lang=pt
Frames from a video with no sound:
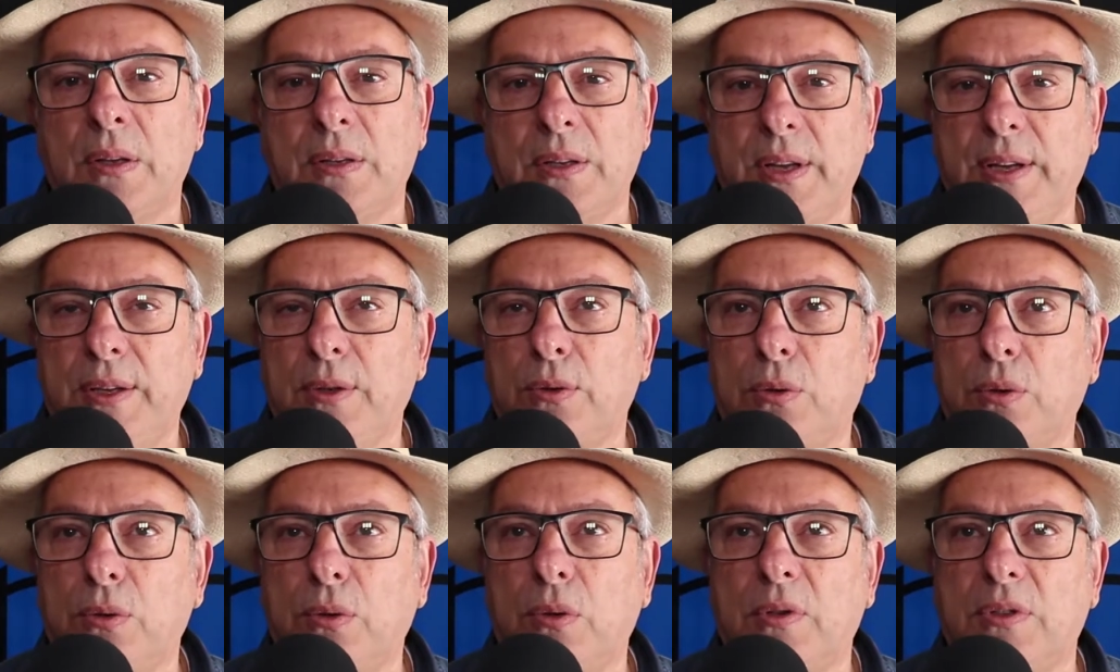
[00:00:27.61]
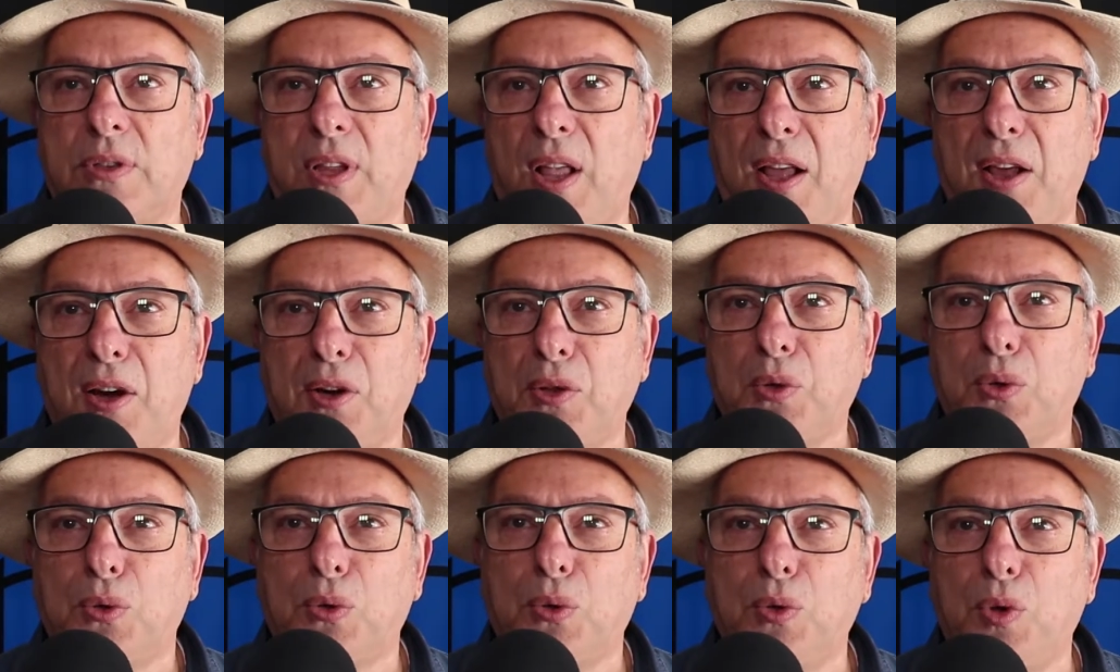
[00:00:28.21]
Sim, tudo
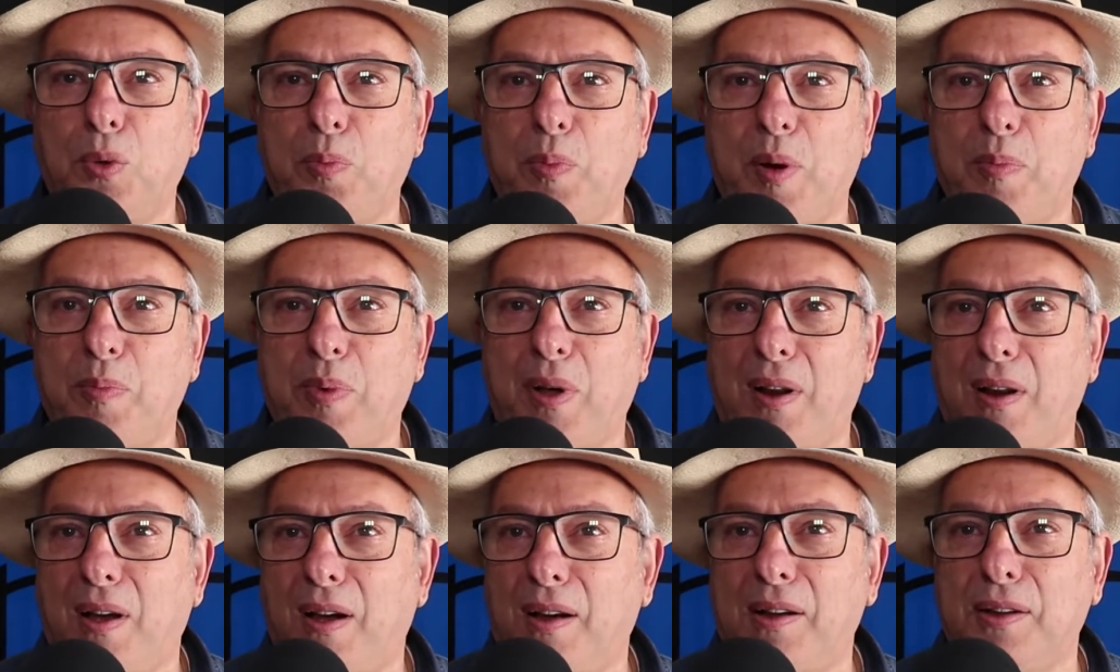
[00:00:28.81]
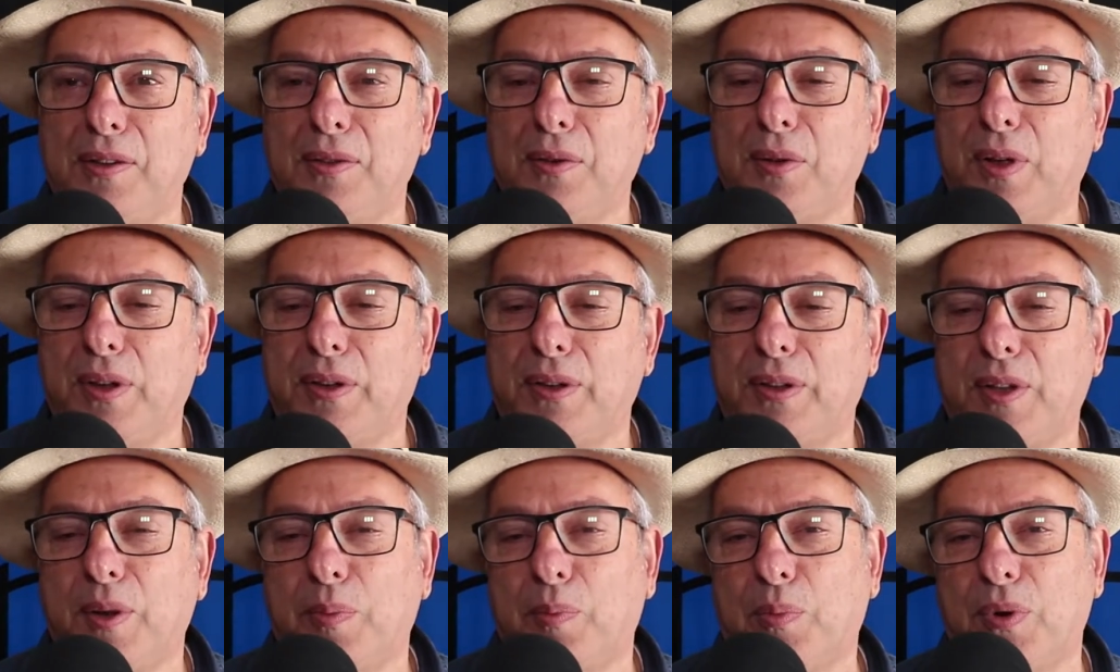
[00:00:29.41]
certo, tudo preparado,
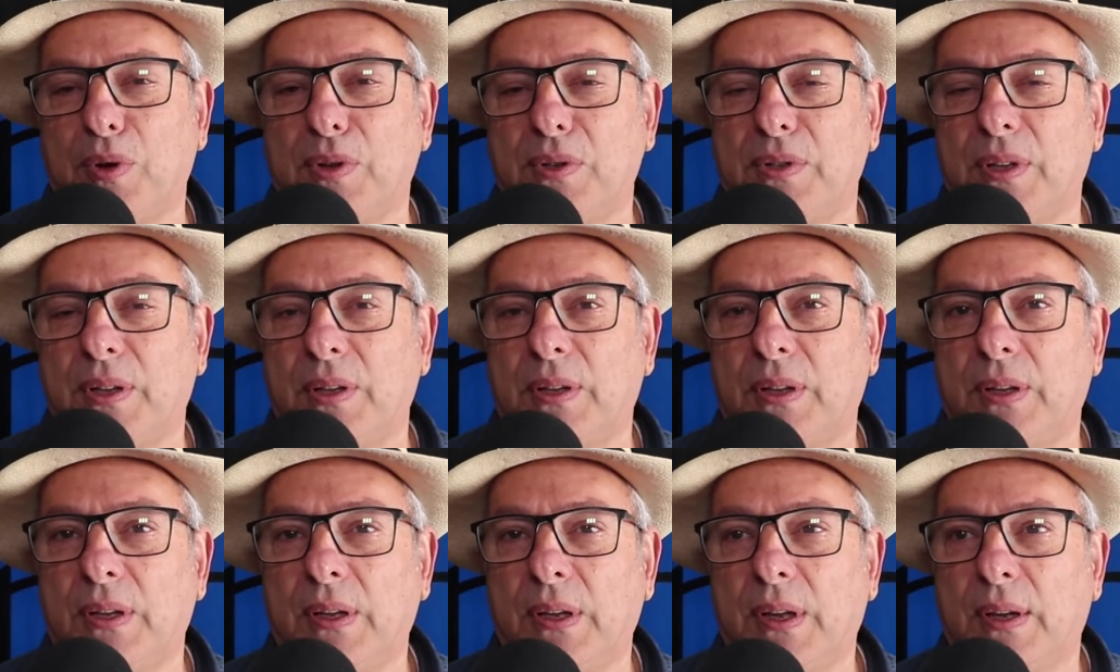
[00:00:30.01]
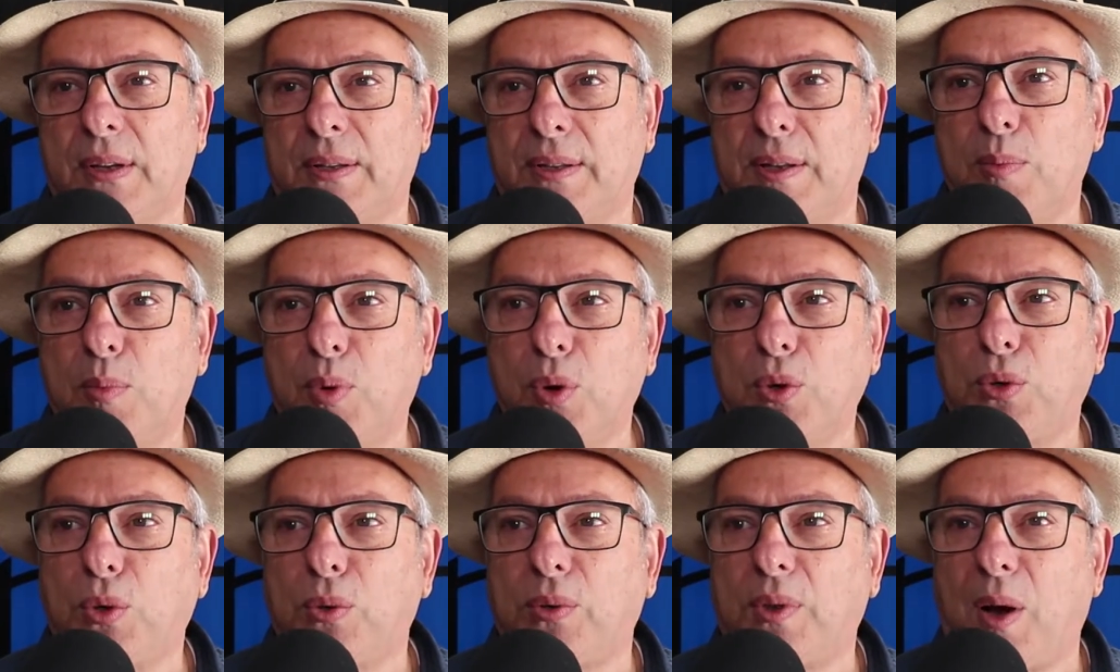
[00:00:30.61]
é, depois de, de
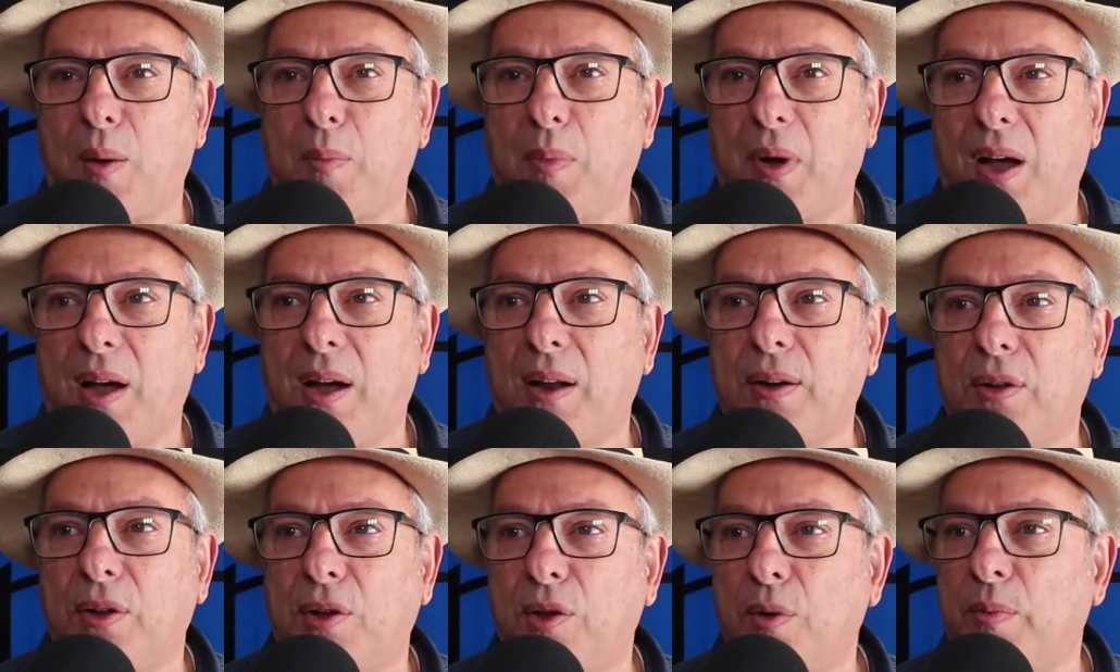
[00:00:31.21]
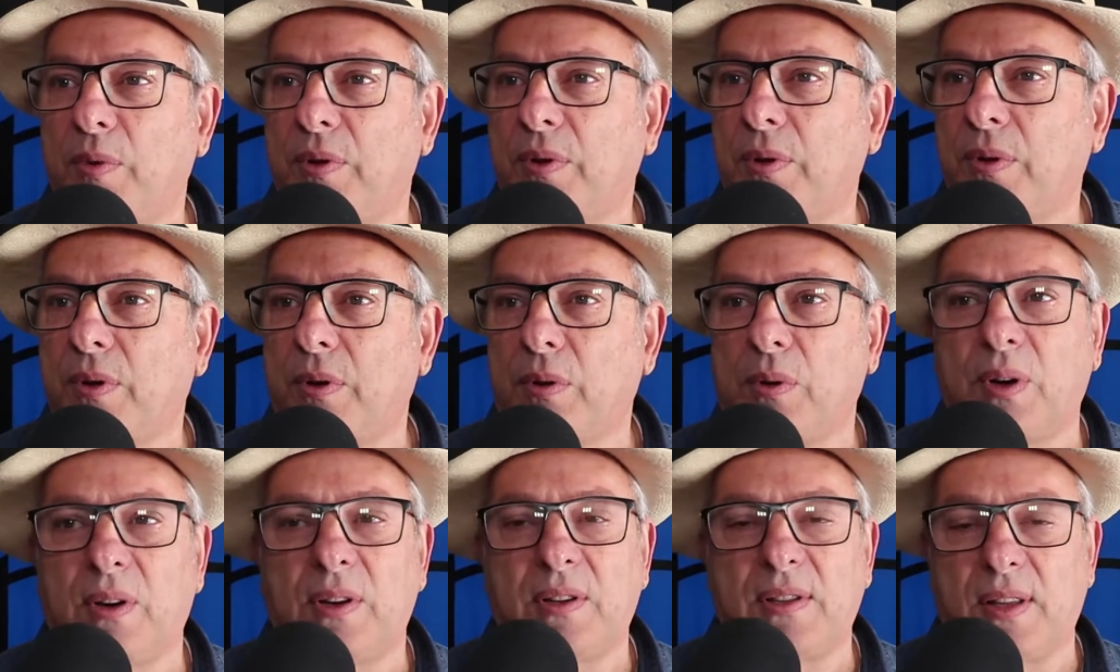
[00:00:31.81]
muito trabalho, que uma a
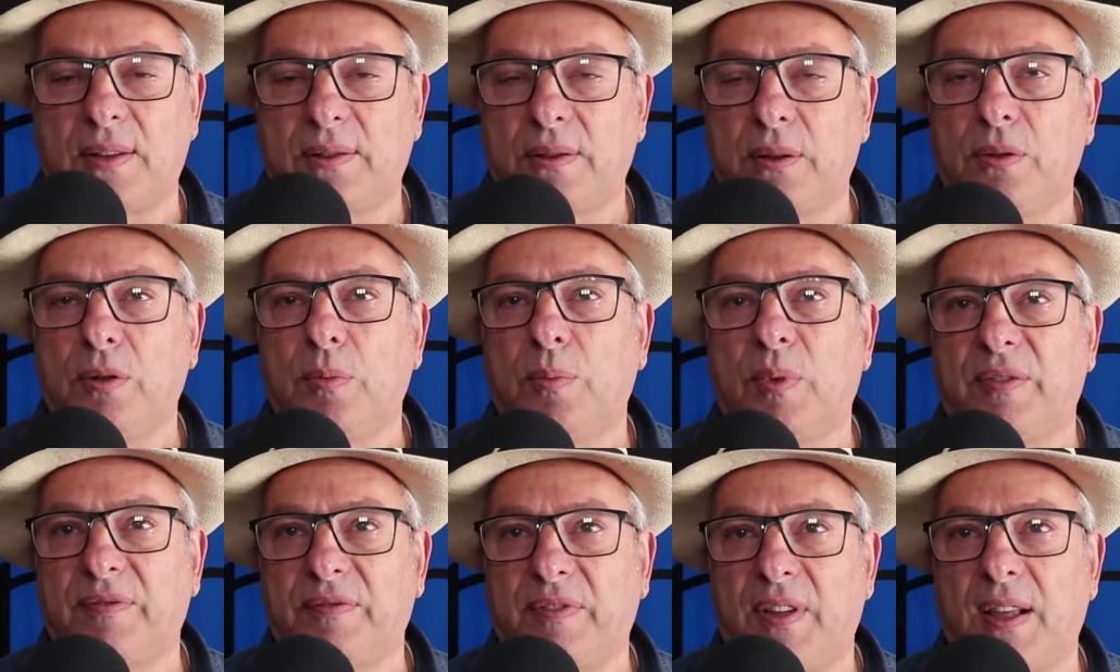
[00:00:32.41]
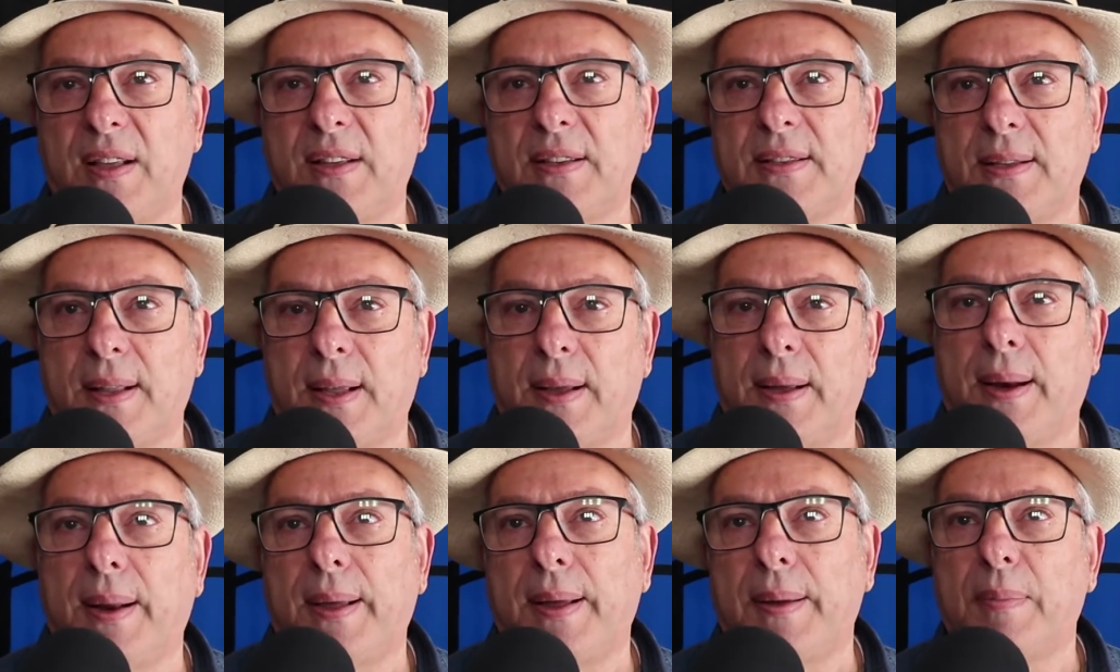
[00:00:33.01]
organização de uma festa
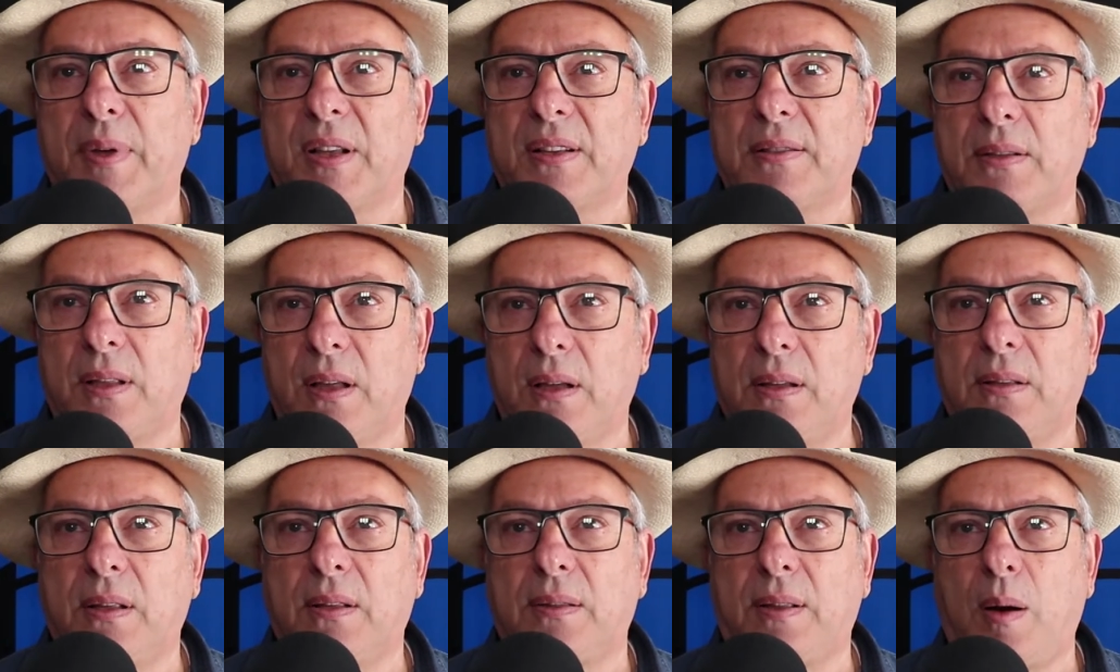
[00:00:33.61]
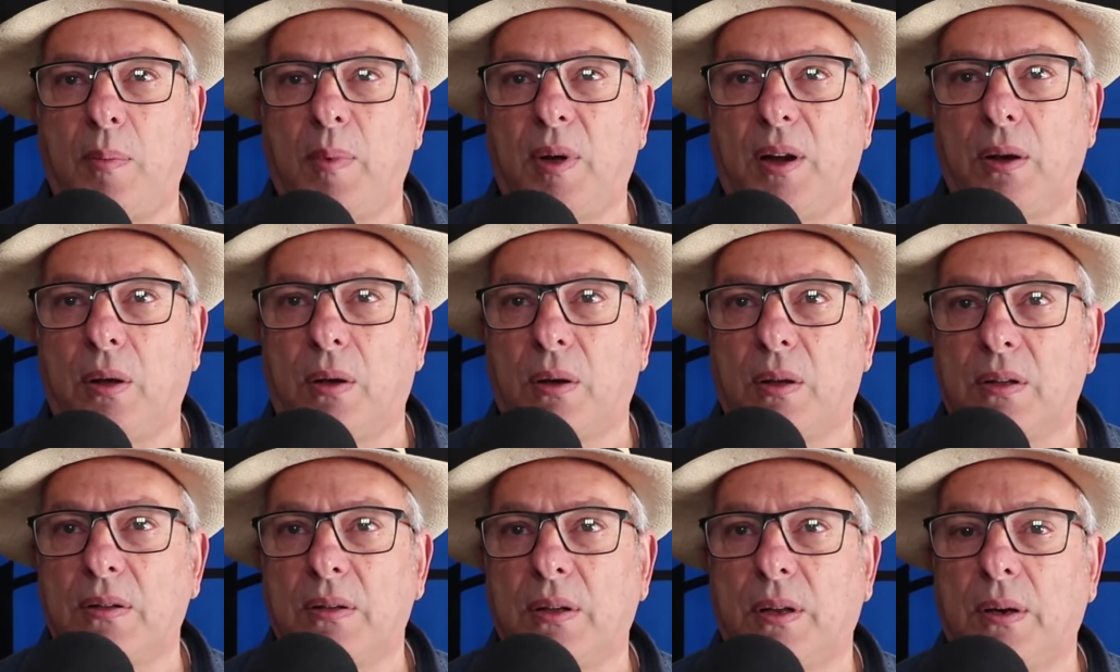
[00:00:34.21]
ela é bastante
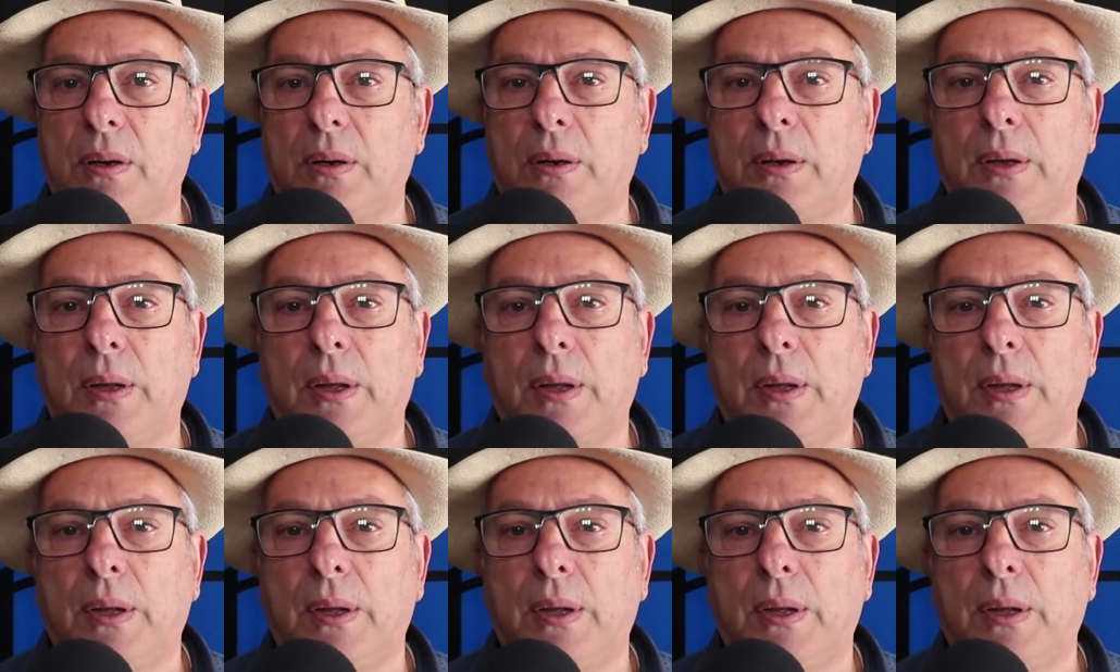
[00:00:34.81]
trabalhosa. Né?